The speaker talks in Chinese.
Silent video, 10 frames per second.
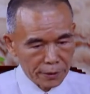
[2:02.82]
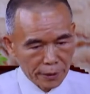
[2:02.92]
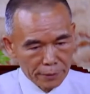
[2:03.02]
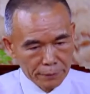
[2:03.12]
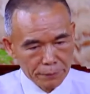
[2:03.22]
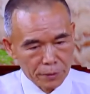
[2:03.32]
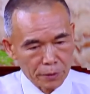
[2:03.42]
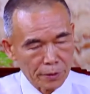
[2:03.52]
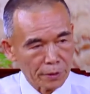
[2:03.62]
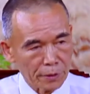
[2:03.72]
市场
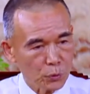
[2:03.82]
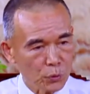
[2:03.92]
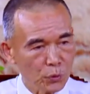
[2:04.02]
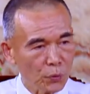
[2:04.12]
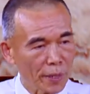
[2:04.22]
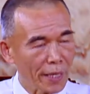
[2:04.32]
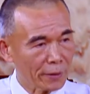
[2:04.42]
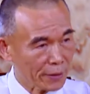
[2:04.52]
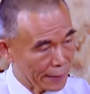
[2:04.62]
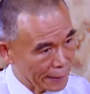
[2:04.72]
的需求
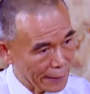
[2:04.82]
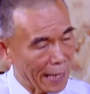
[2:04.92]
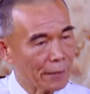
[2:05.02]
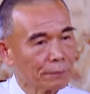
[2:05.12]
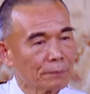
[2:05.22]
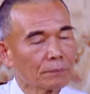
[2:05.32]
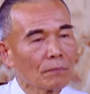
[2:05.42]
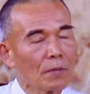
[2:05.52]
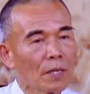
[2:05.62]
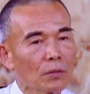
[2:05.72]
量是很大。很
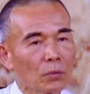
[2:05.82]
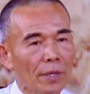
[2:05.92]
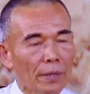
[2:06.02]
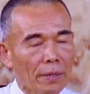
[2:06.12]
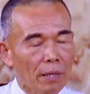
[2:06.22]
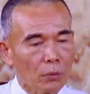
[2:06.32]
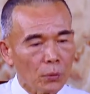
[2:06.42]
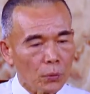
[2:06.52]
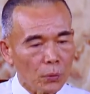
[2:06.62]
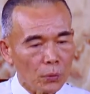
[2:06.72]
大。对，然后
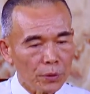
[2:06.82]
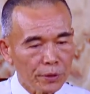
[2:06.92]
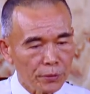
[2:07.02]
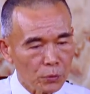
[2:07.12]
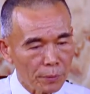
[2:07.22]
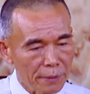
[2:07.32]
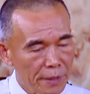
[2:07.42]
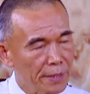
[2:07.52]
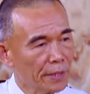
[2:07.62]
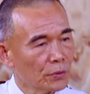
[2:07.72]
有一次最
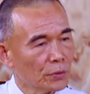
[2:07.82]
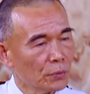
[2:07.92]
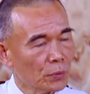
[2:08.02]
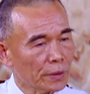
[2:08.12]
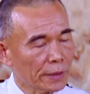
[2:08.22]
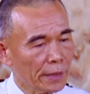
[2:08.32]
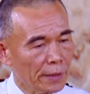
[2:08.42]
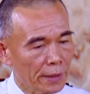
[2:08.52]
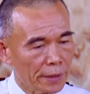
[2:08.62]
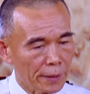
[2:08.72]
明显就是我
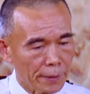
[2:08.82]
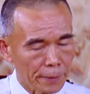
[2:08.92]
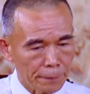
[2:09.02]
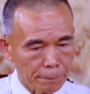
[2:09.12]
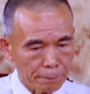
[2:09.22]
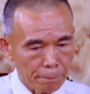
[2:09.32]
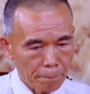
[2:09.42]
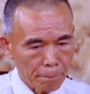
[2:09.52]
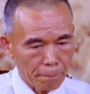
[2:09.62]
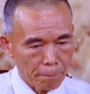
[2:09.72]
接那个
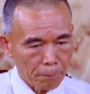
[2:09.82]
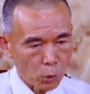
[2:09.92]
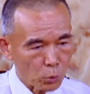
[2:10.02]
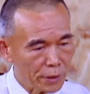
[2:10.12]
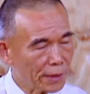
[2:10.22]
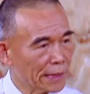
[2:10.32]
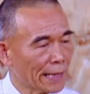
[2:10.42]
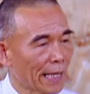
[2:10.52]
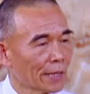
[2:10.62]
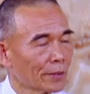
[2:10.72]
投资理
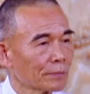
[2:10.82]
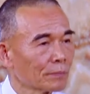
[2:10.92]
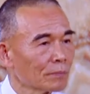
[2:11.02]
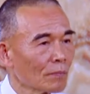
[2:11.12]
财的，